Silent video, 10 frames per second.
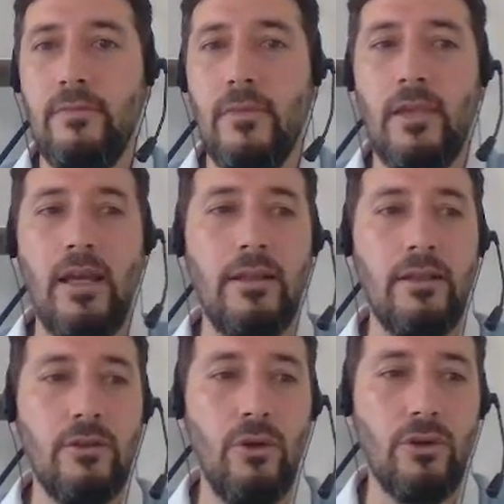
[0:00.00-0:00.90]

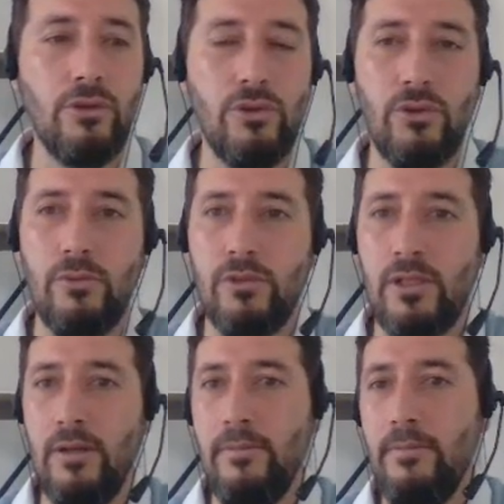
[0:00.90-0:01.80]
Geldik dördüncü
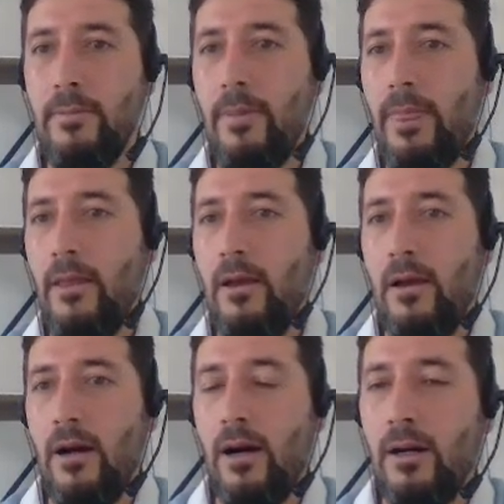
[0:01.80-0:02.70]
sorumuza.
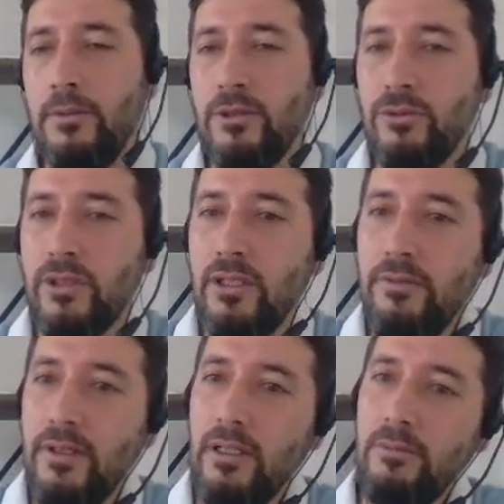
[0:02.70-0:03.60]
ABC
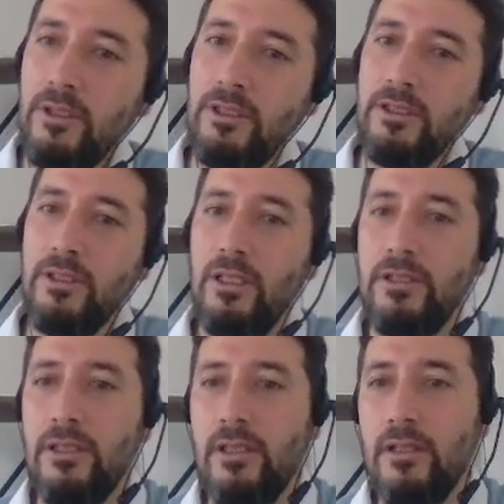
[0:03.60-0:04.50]
üçgeni verilmiş.
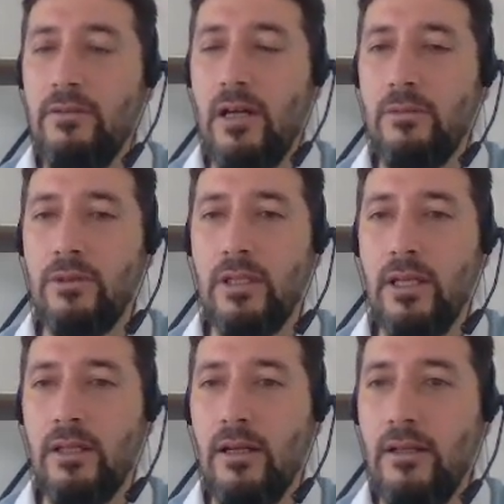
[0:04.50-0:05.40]
Eşitlik var burada
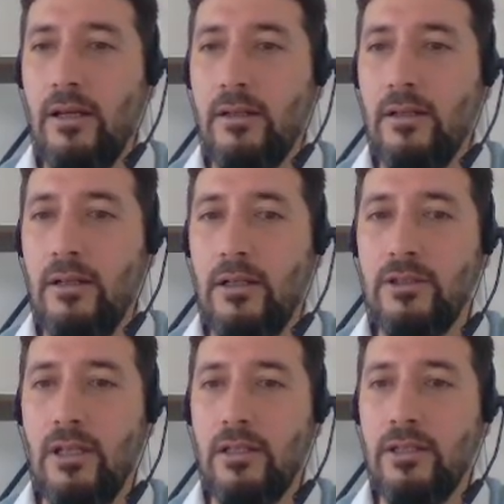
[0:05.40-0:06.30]
kenarlarda.
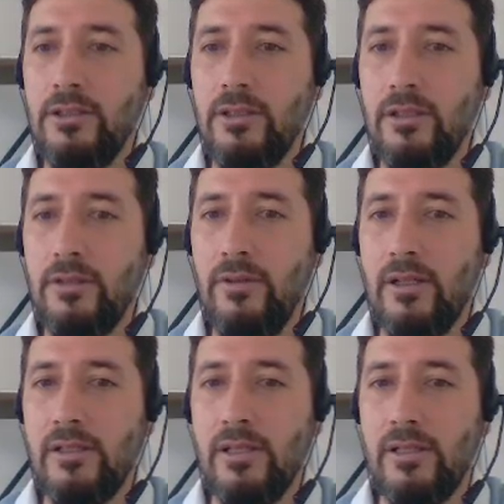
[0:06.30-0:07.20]
Açılarda eşitlik
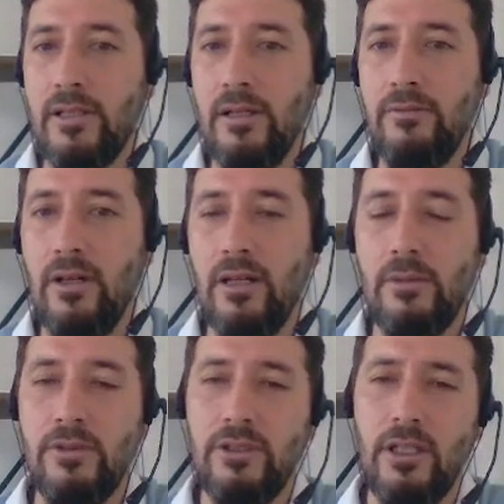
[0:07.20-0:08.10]
var. 80 var.
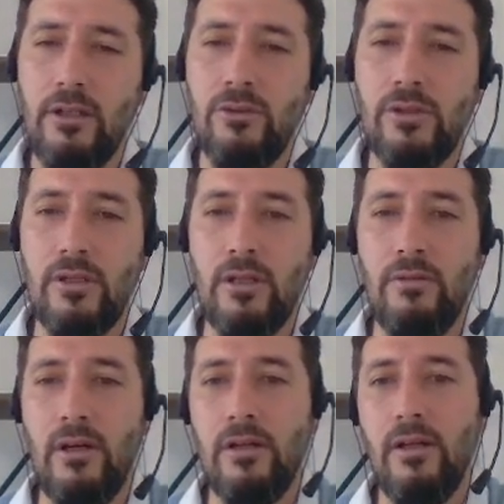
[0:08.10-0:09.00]
Hepsi şekil üzerinde
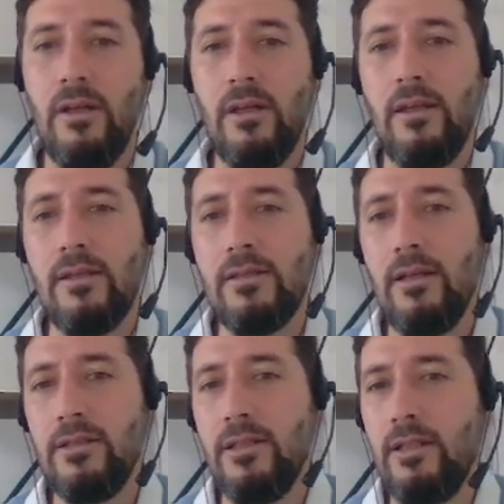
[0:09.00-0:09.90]
var. X
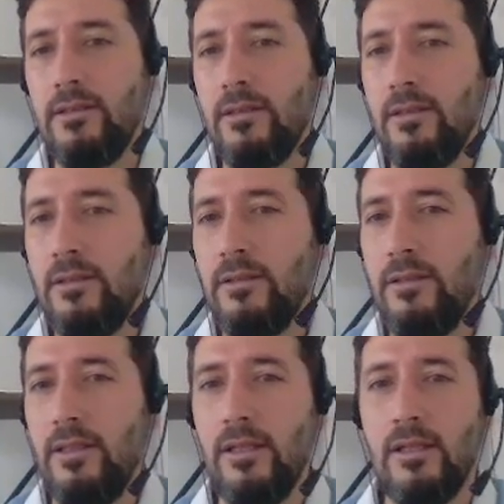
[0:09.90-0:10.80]
kaç
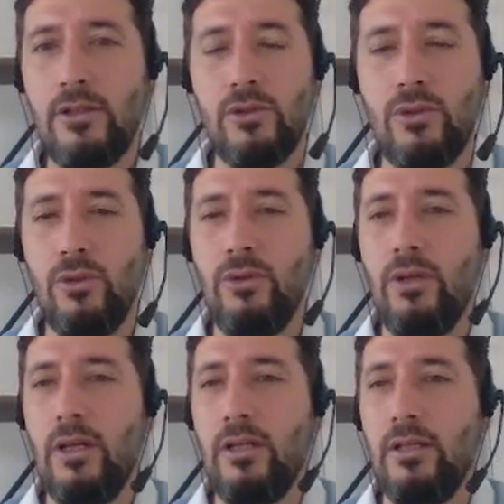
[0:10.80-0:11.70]
derecedir diye
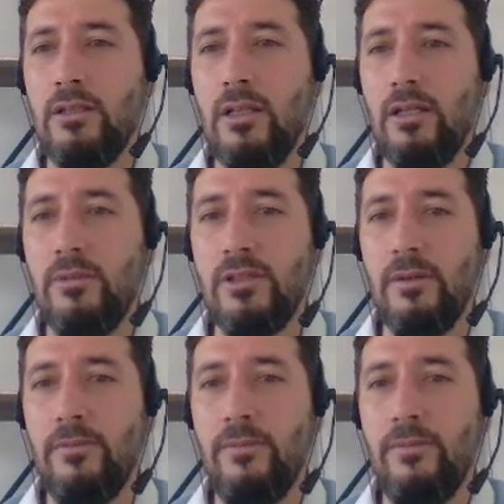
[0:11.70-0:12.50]
soruyor arkadaşlar bize.